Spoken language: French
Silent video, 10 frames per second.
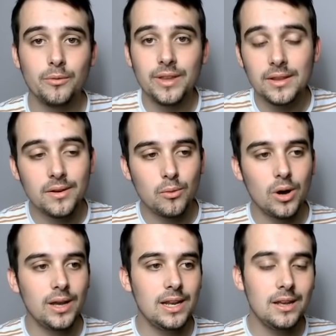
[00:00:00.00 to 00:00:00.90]
vient d'avoir
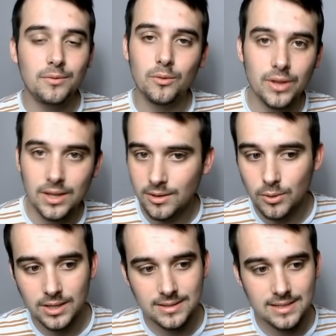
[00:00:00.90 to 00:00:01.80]
un LF, on vient
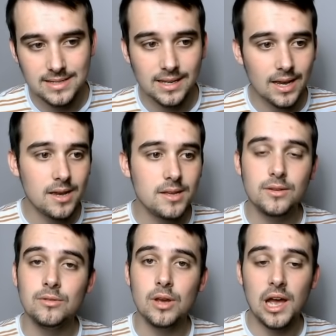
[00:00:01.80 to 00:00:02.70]
d'avoir un
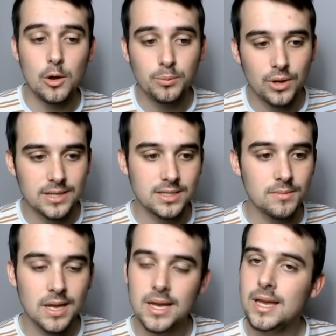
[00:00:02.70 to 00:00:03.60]
Dezenkai, un hub de la team,
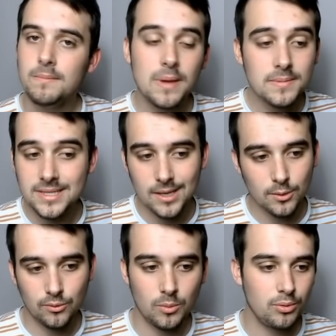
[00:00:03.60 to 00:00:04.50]
même ça, on
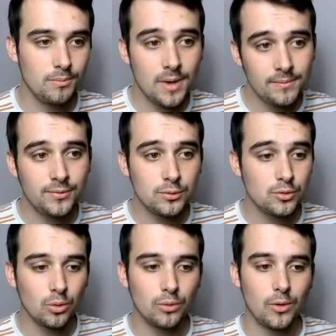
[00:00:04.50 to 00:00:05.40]
ne voit plus. Même
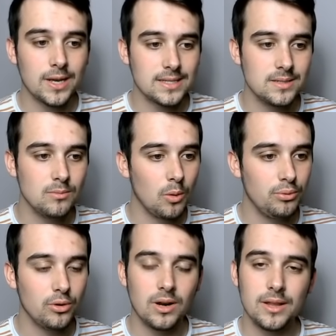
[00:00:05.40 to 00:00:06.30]
Futur, on le voit quasiment
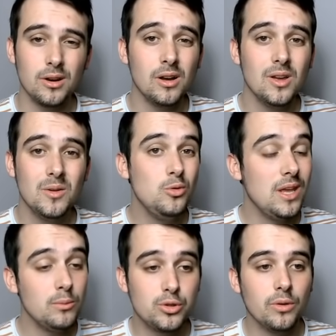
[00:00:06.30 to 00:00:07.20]
plus dans le ladder. Une
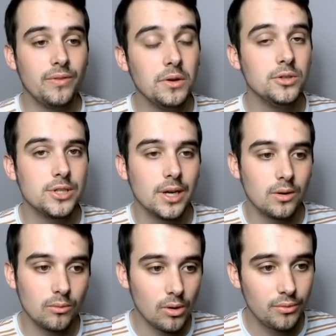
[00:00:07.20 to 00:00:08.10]
game sur 20, je dirais
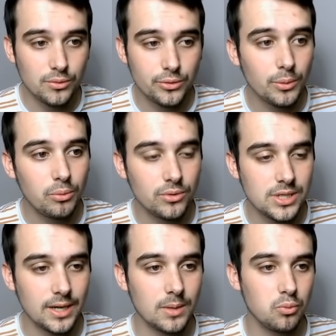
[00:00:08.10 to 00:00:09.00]
qu'on voit Futur pour vous
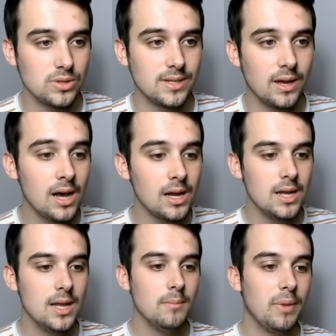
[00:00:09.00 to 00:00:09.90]
dire à quel point c'est rare.
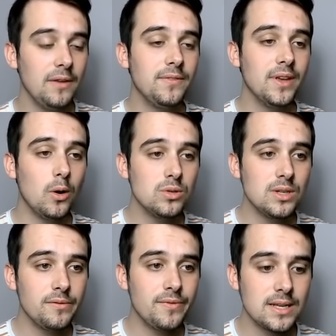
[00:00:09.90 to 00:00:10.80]
Bref, il y a Rosé
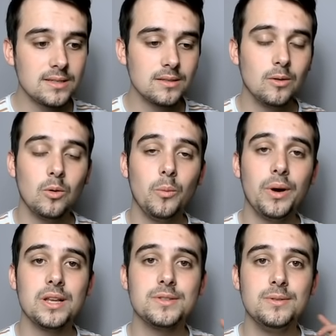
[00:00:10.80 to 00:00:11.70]
en face. On part
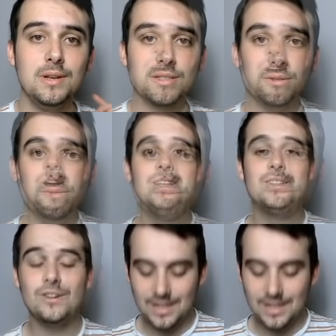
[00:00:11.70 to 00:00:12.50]
là-dessus, let's go. Let's go les